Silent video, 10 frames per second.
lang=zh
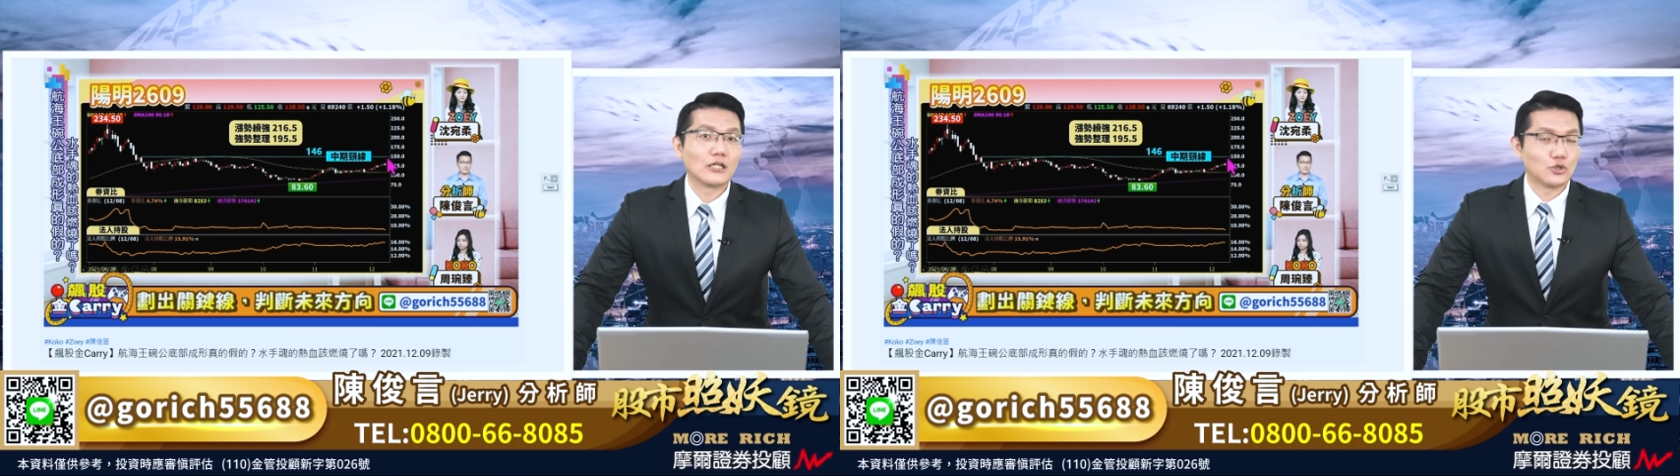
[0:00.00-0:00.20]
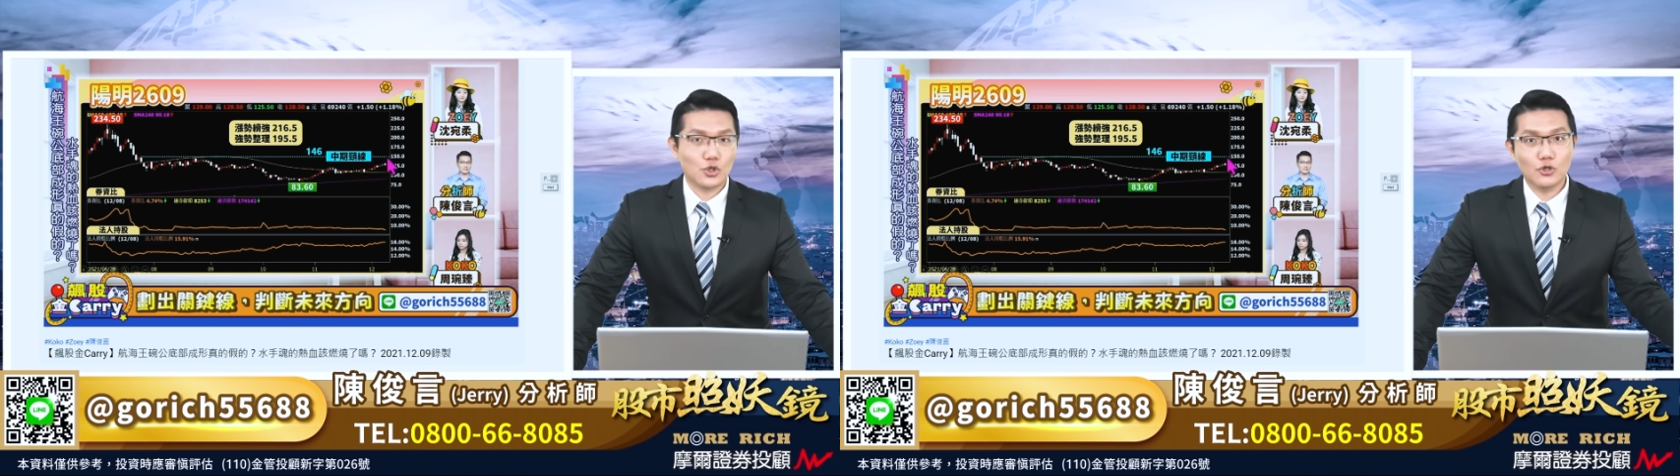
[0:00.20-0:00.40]

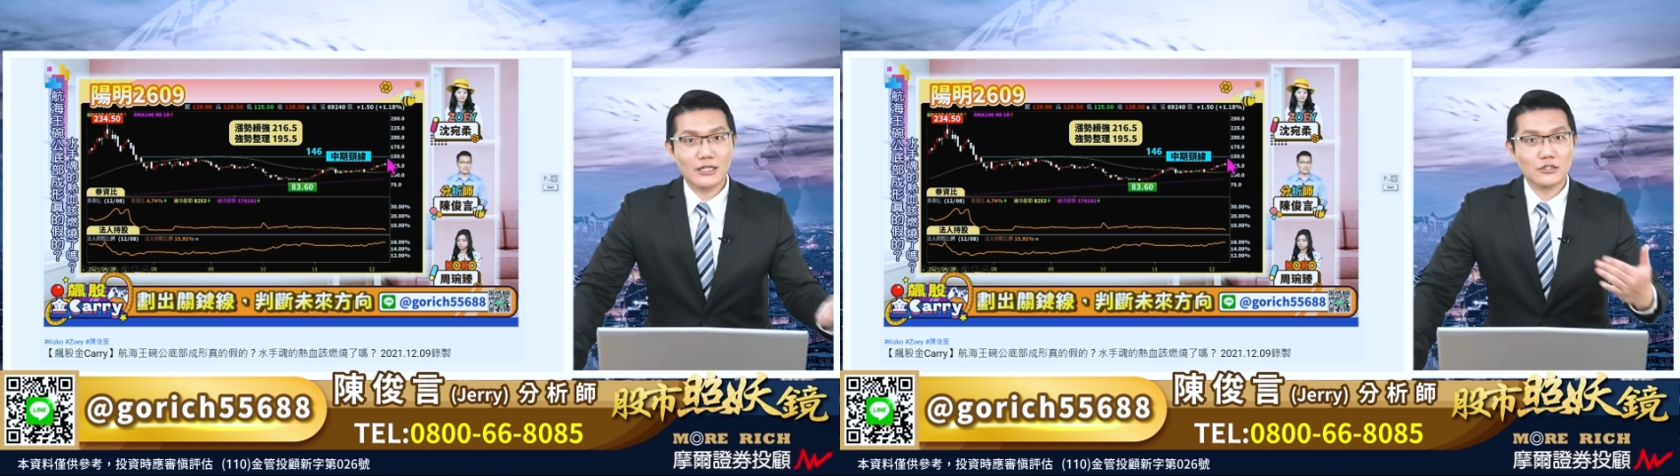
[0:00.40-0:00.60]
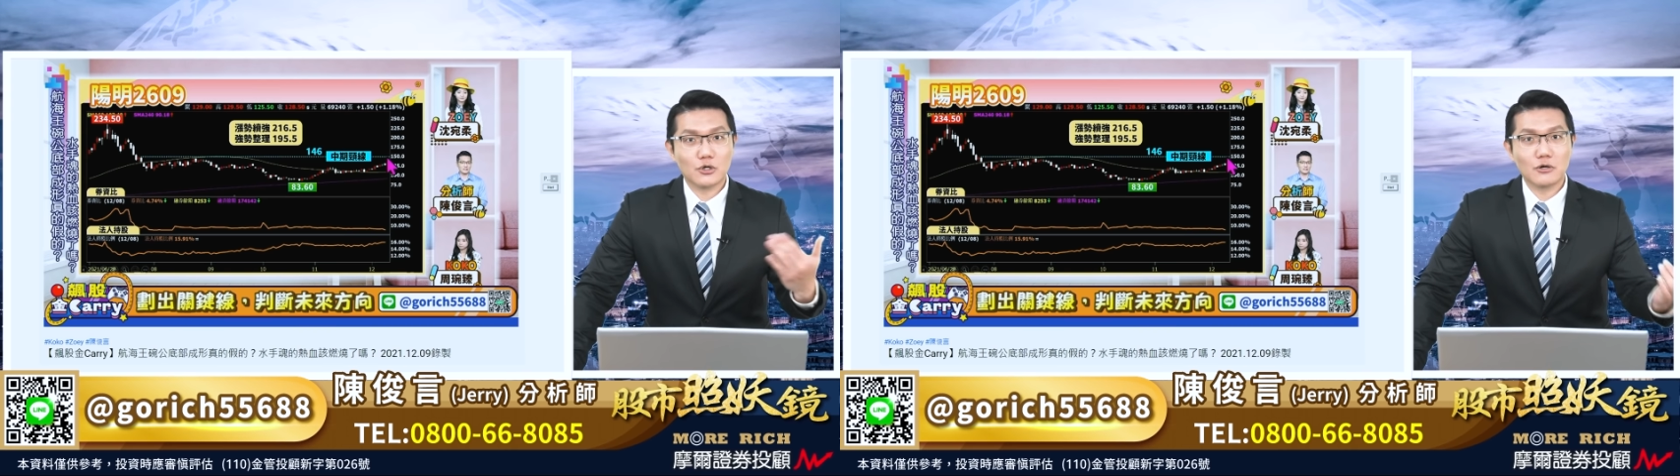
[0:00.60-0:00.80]
去
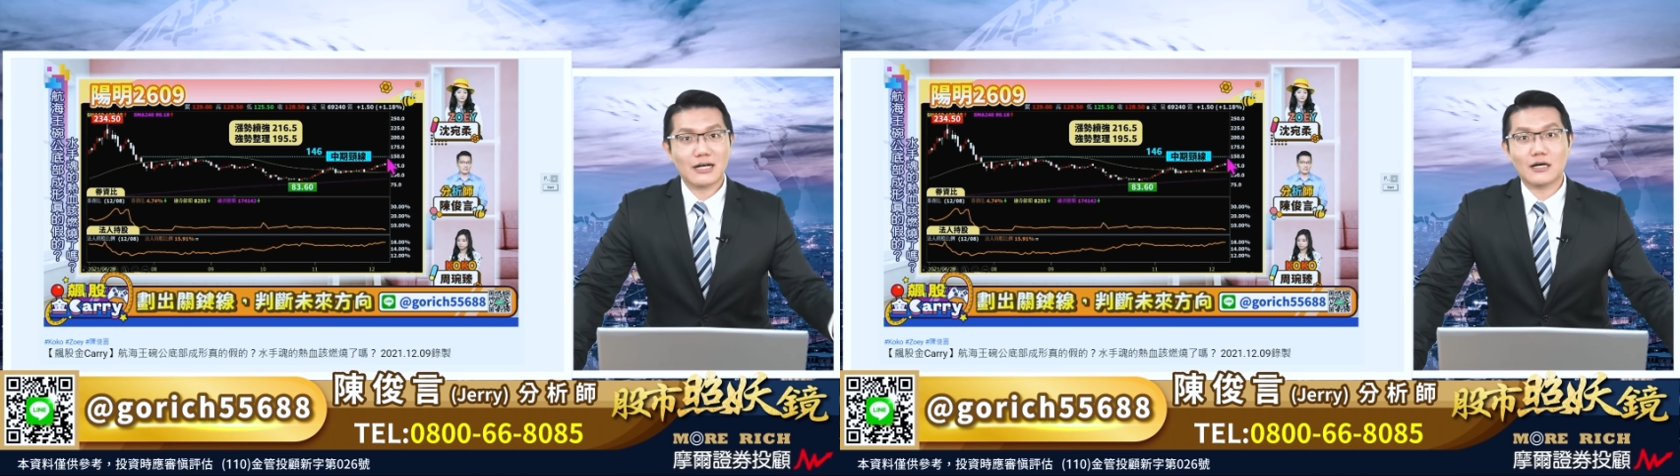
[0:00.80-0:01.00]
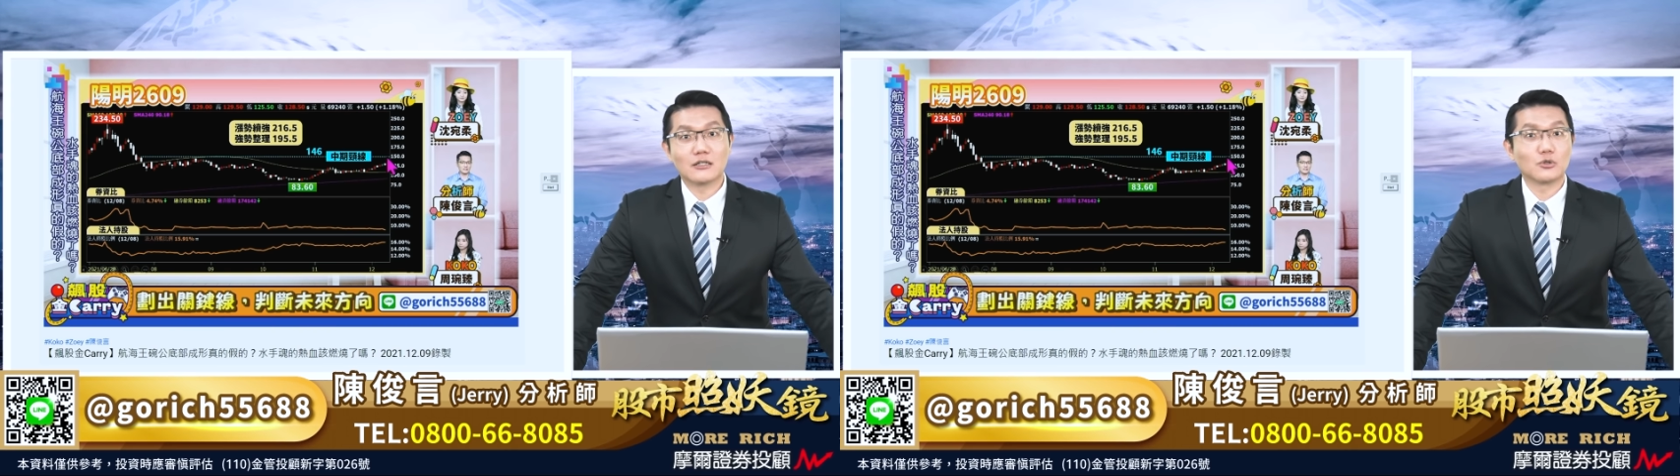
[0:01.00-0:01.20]
年中
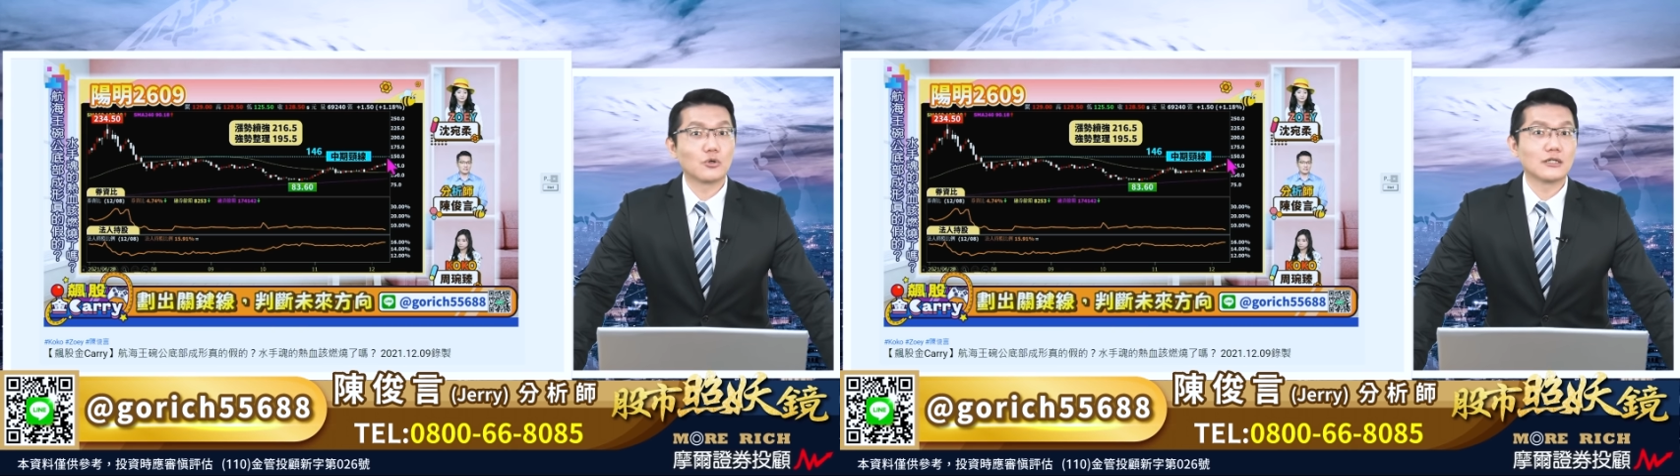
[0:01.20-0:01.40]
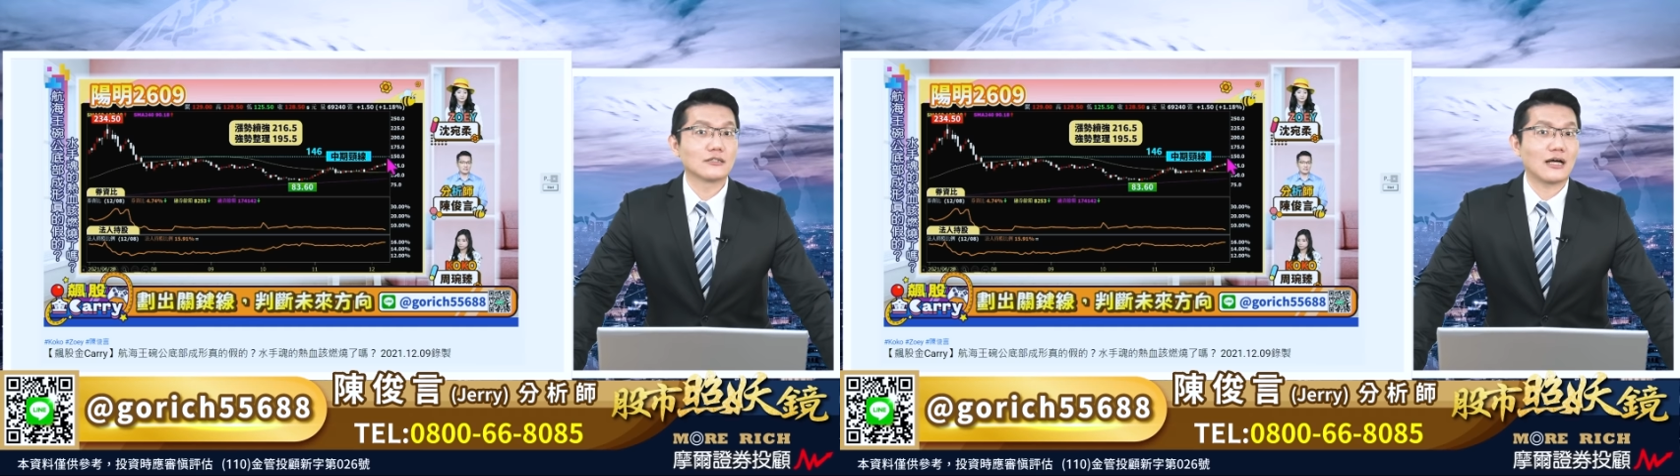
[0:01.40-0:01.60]
钢很
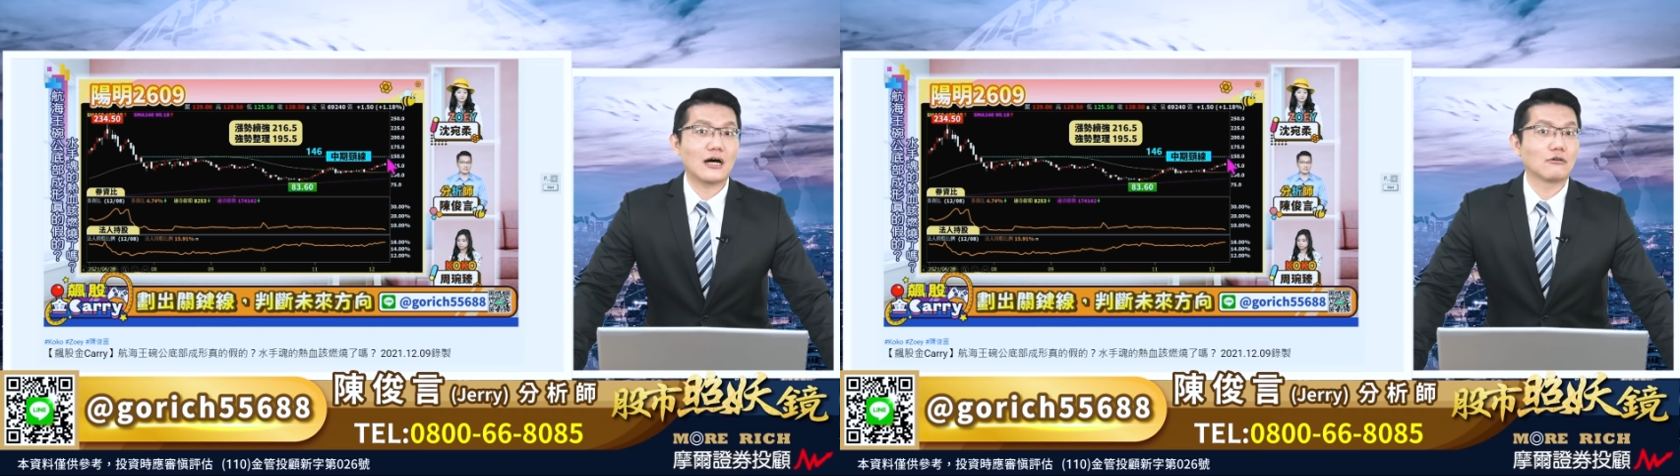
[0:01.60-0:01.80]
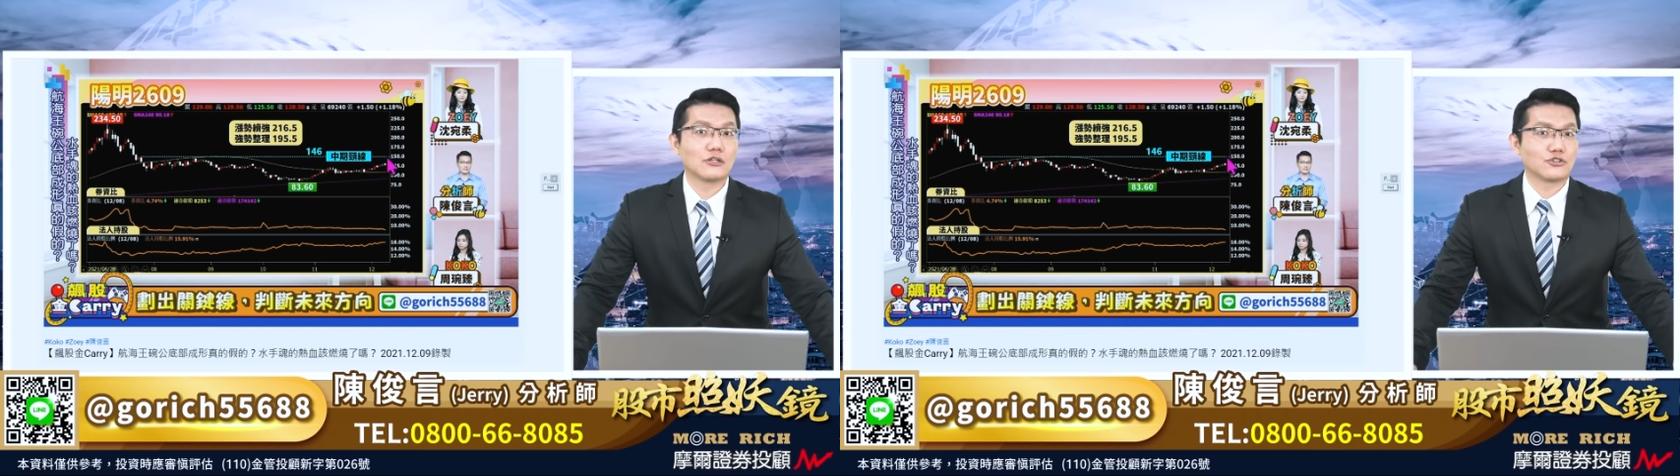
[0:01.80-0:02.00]
多人
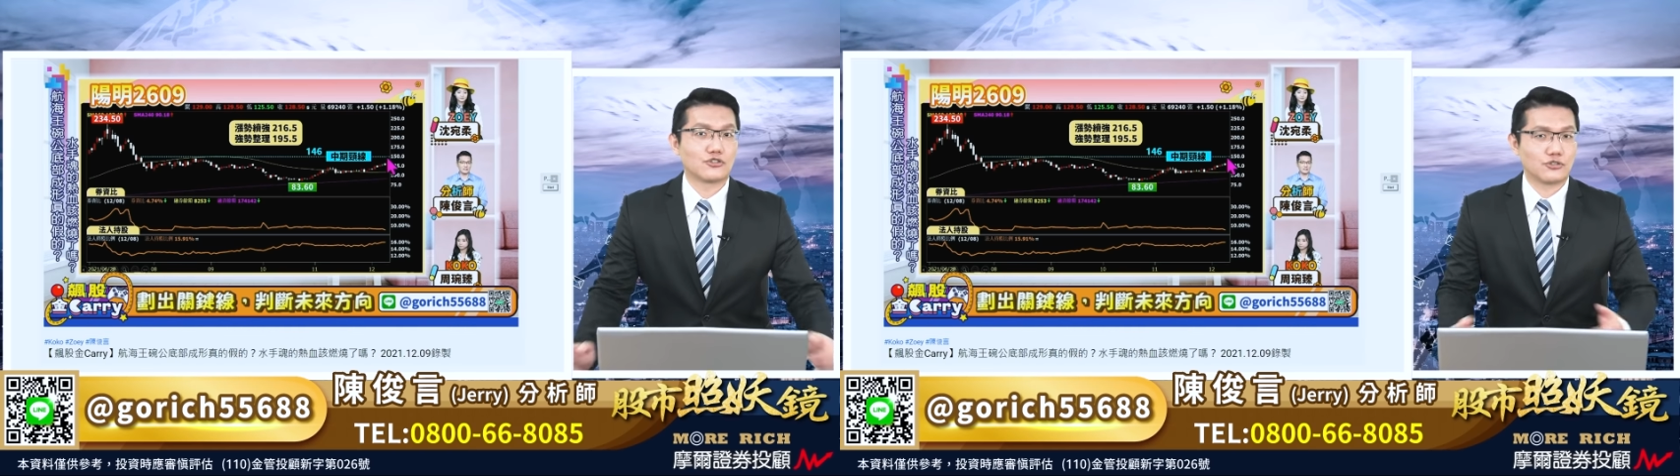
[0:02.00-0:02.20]
套了